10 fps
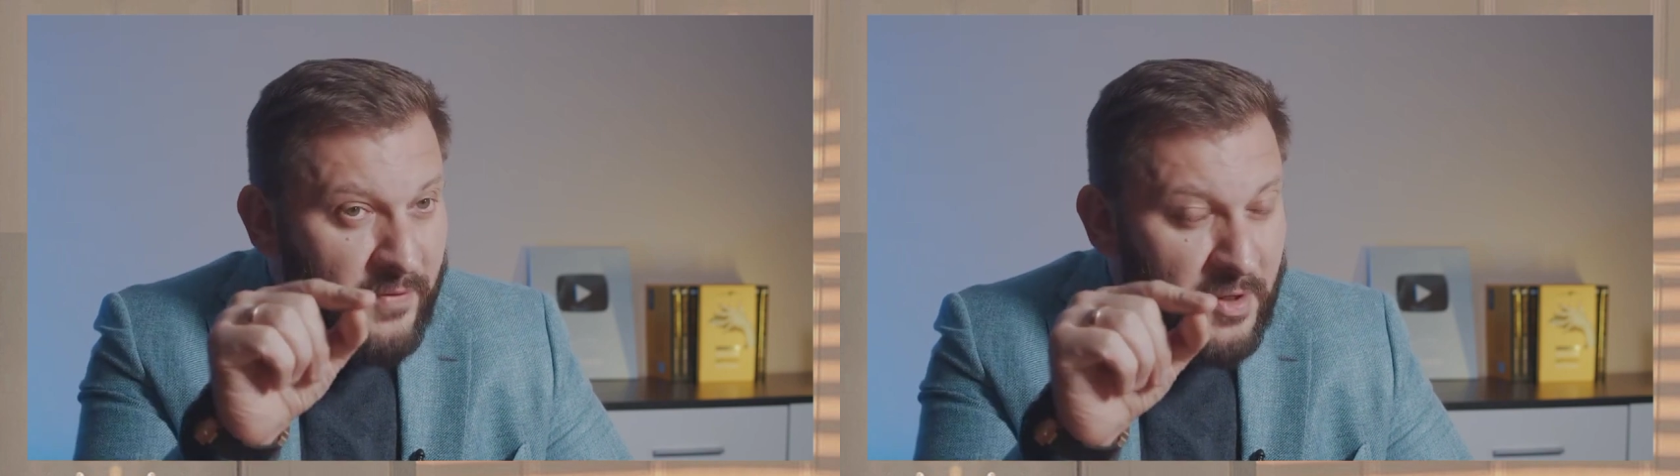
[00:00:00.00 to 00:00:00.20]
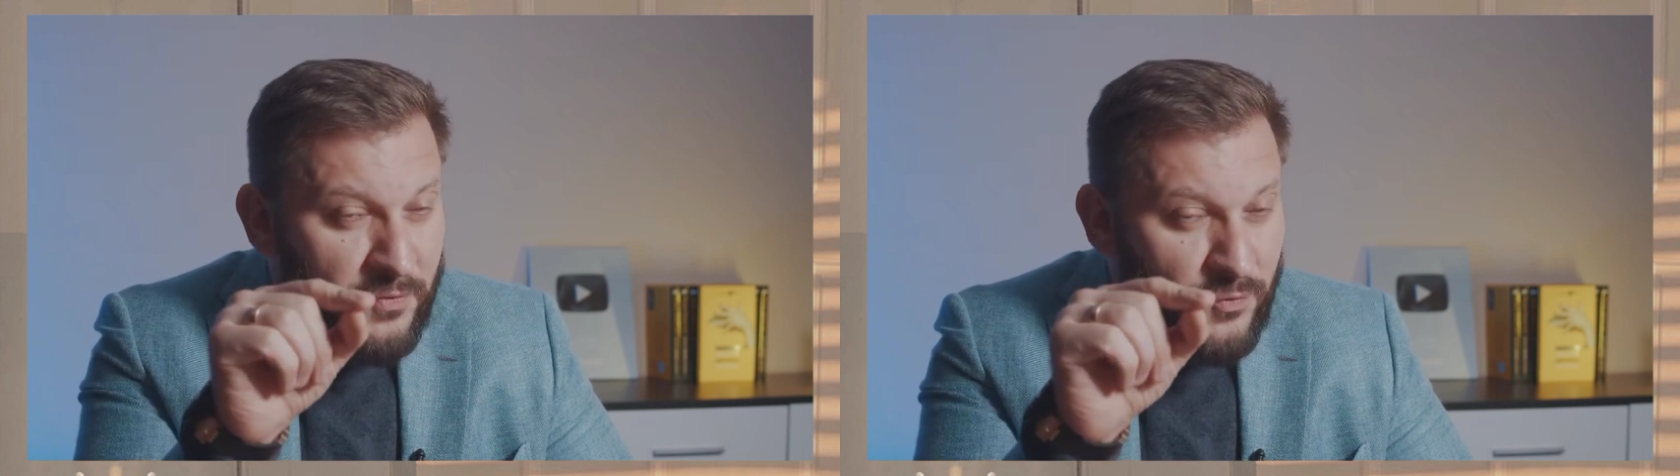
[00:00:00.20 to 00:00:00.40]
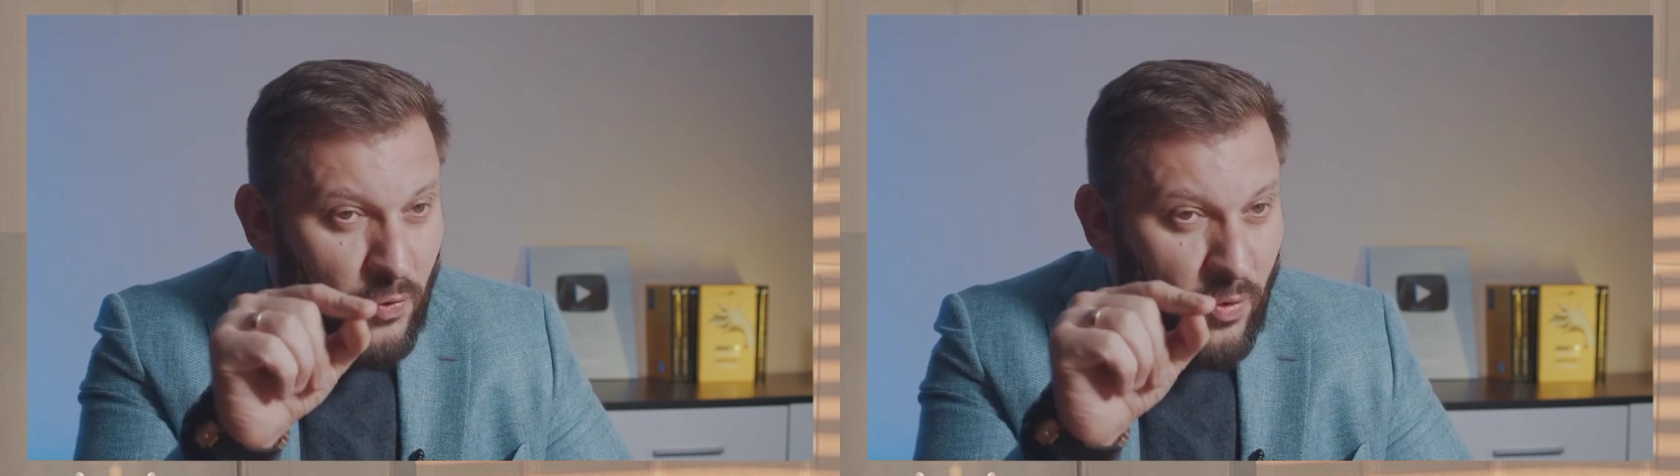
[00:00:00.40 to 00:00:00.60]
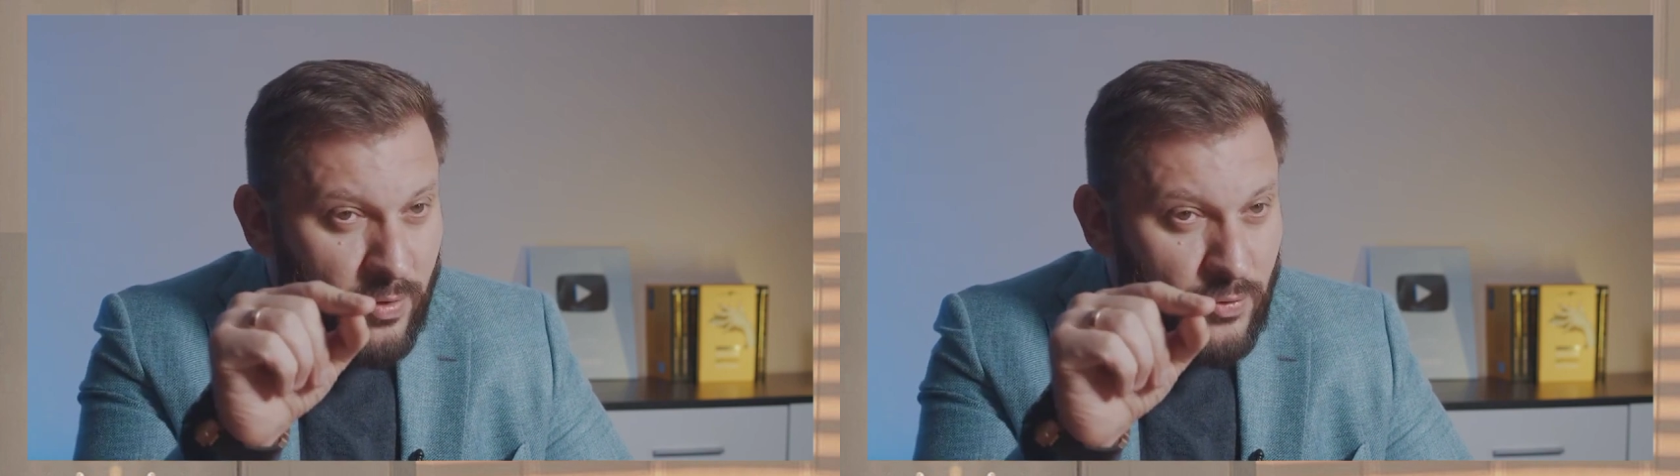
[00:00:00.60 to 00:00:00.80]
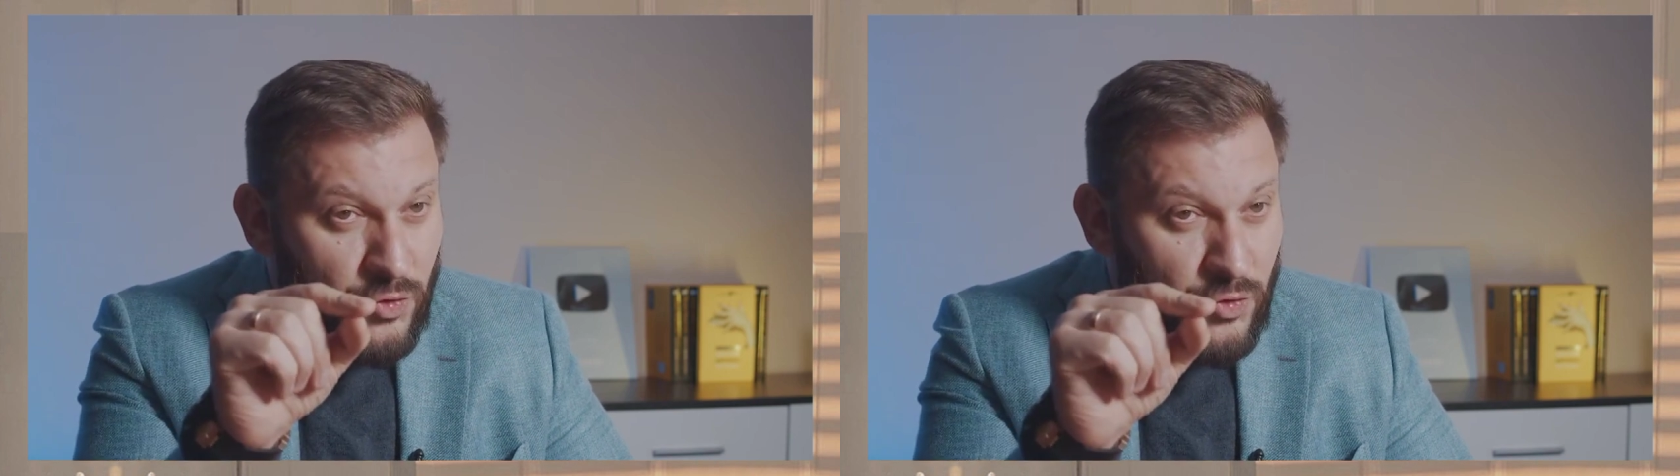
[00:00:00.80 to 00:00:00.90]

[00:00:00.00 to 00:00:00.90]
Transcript: верит в то,